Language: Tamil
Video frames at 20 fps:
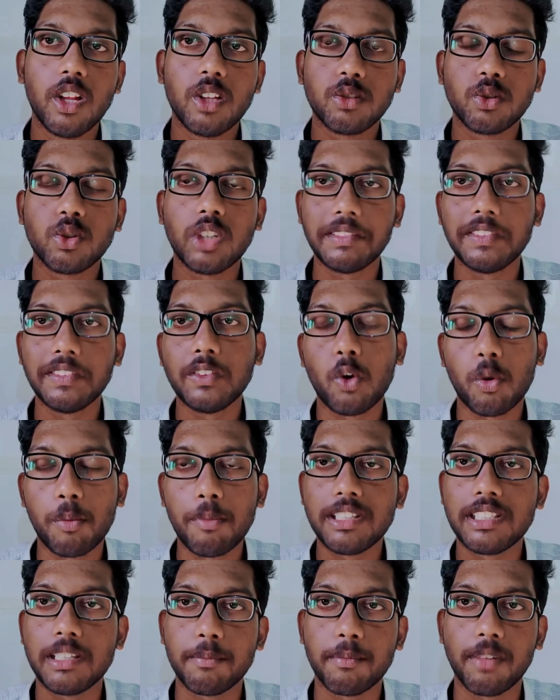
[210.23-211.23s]
ஸோ அது வந்து ரொம்ப
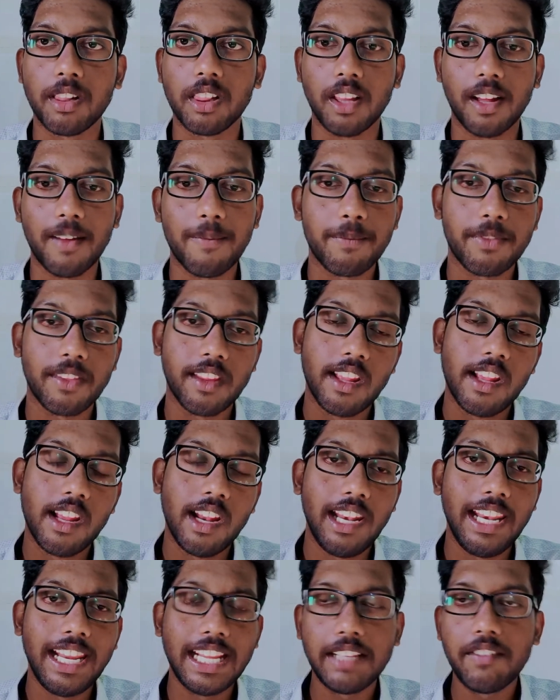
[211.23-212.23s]
சிம்பிள் தான்
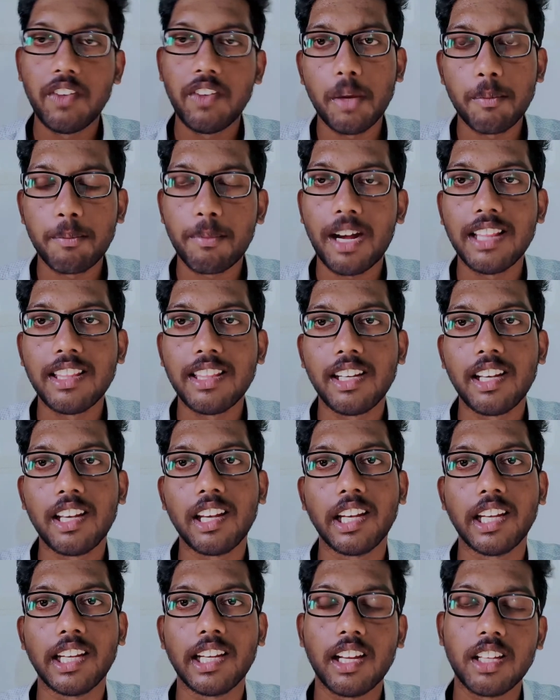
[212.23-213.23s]
நீங்கள் இந்த வீடியோ
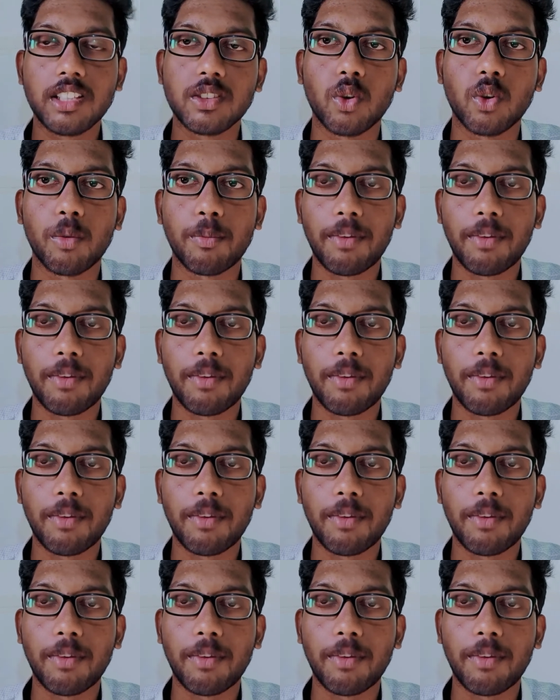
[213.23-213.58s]
பார்த்துட்ருக்கீங்க ஸோ